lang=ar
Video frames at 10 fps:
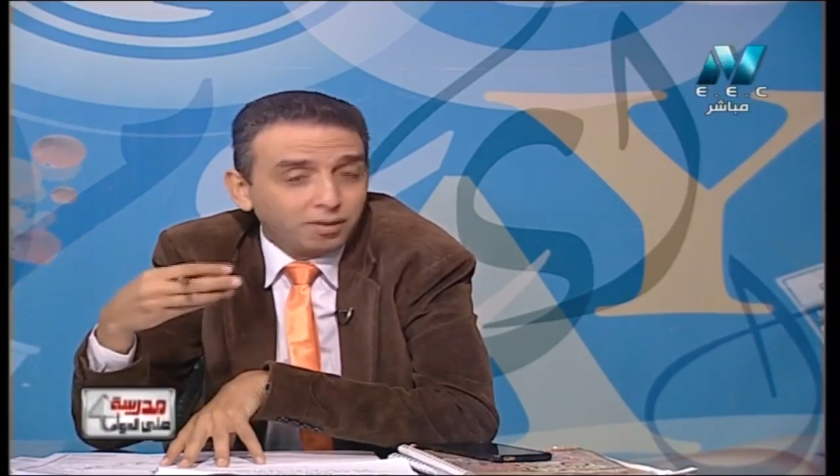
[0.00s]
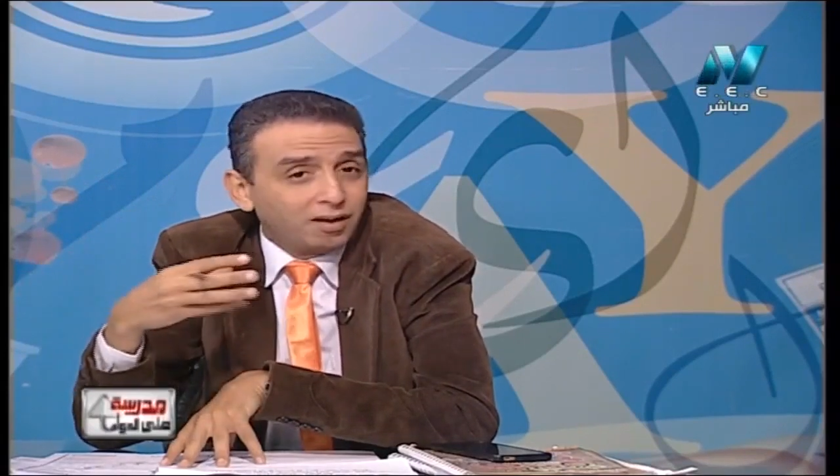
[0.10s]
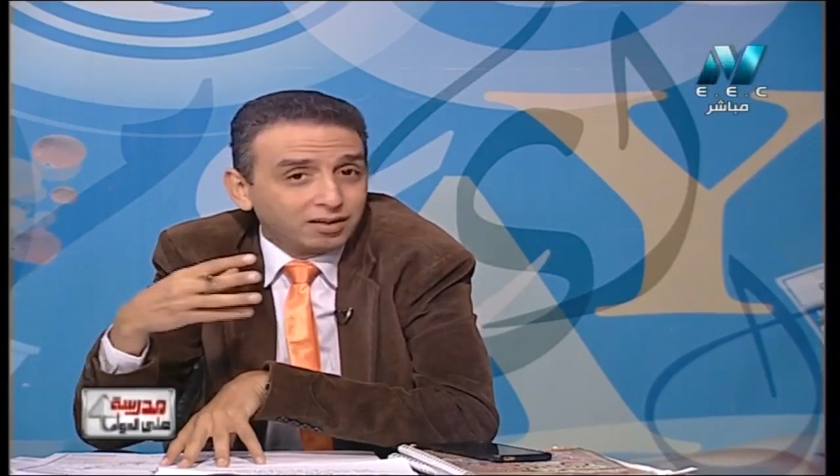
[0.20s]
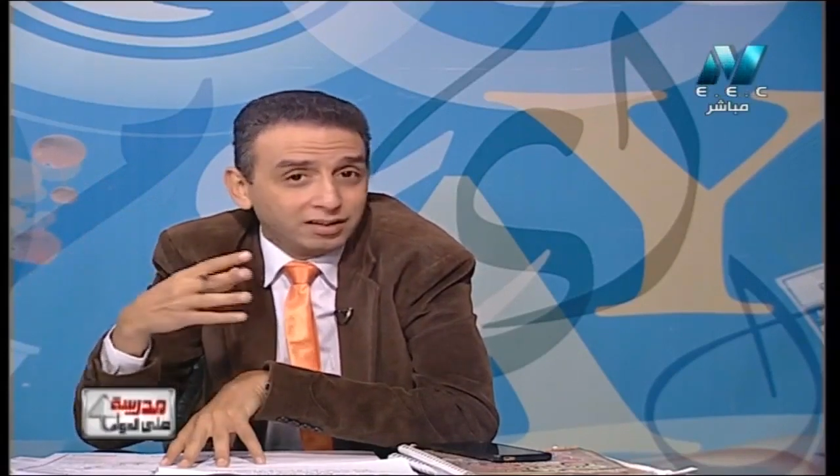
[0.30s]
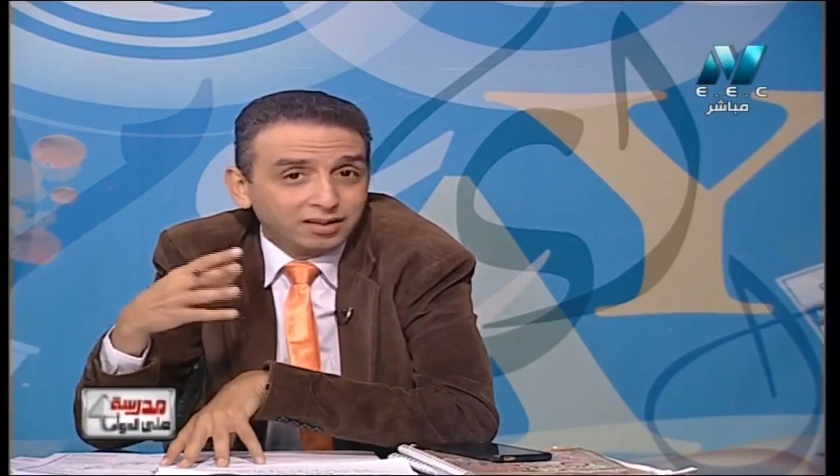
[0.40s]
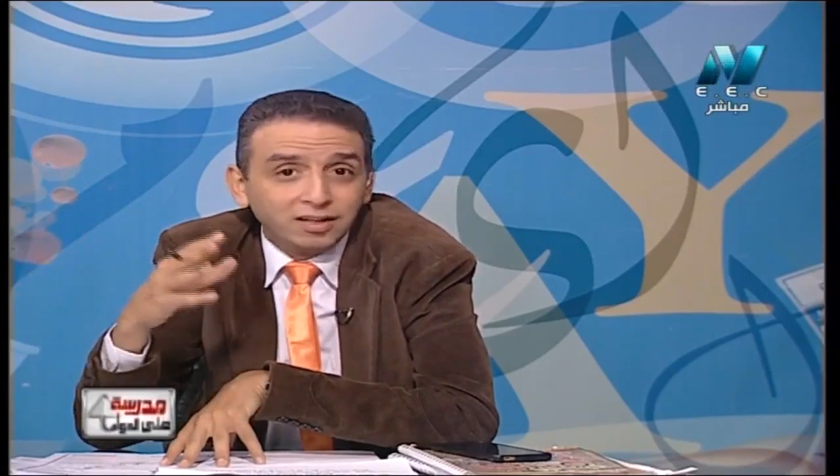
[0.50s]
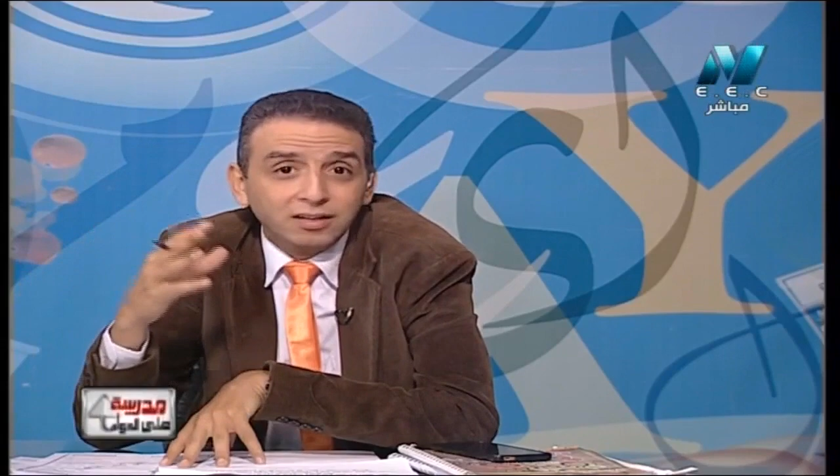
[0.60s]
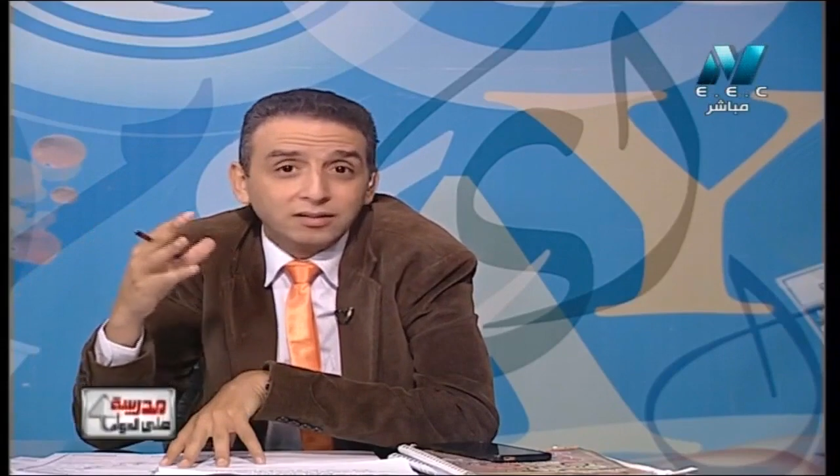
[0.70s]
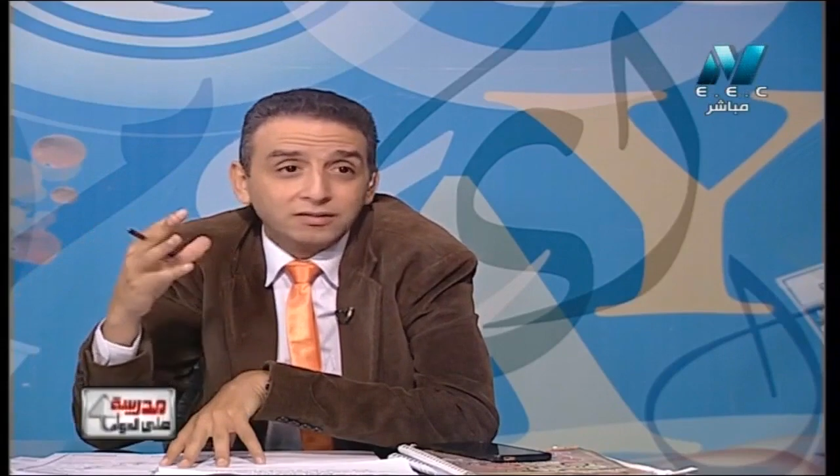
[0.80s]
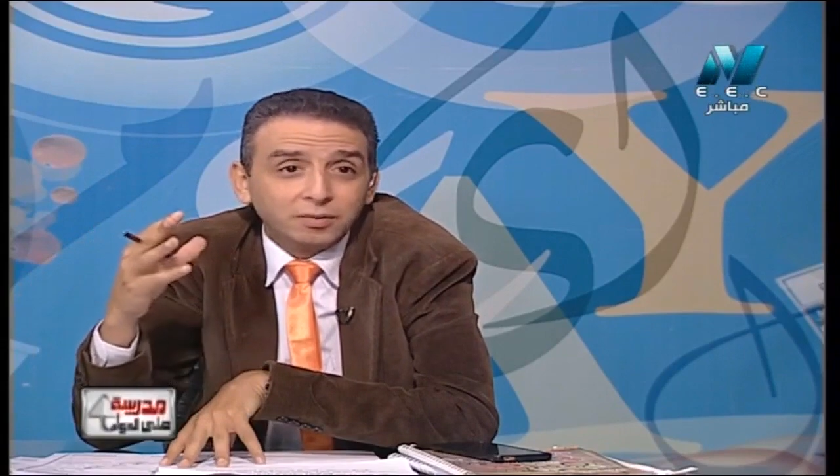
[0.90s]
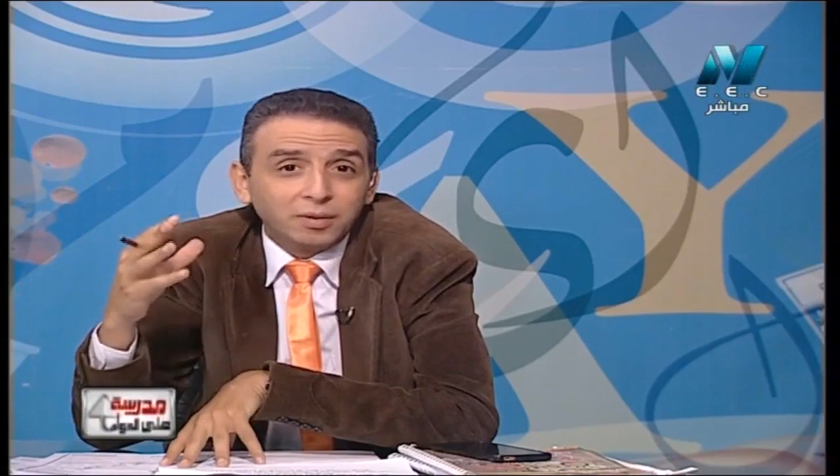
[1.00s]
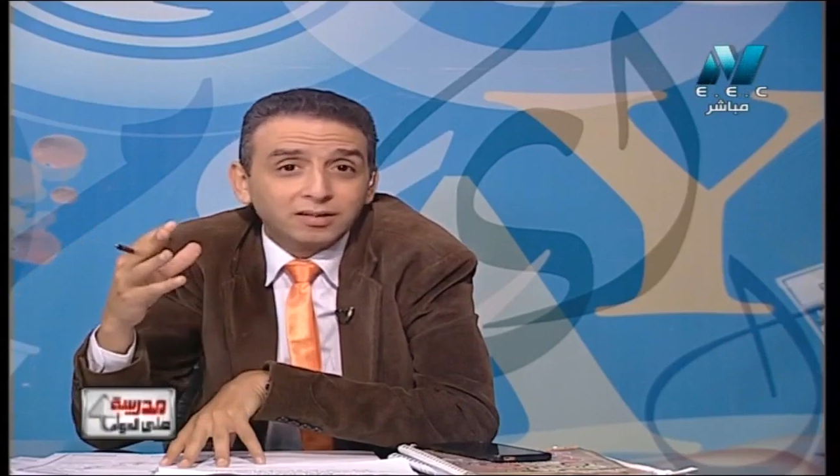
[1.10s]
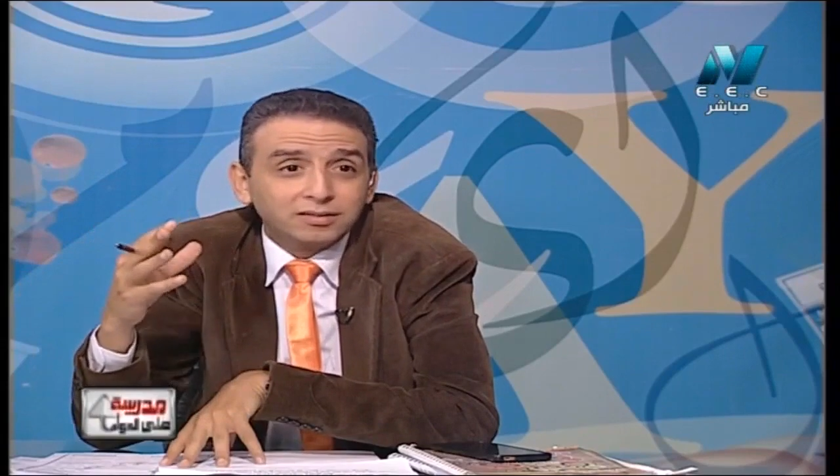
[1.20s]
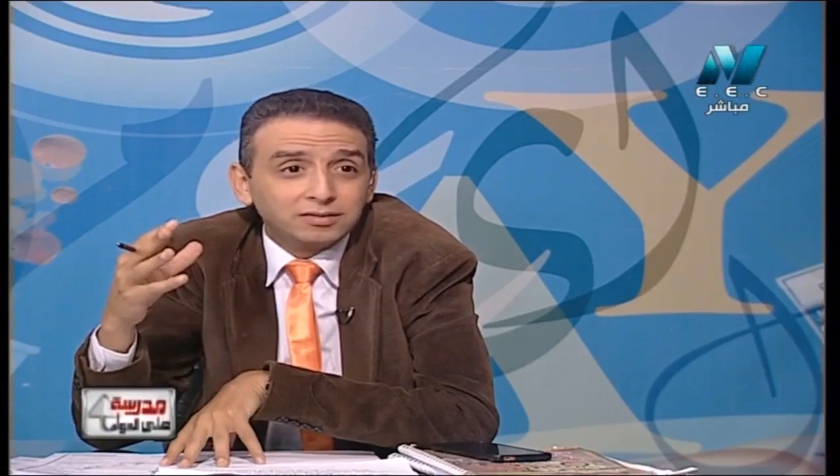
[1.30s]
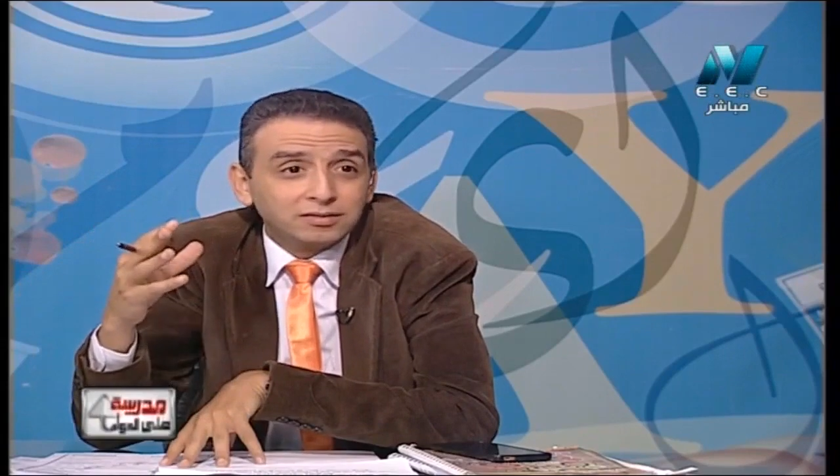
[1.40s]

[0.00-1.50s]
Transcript: بعقله وبذلك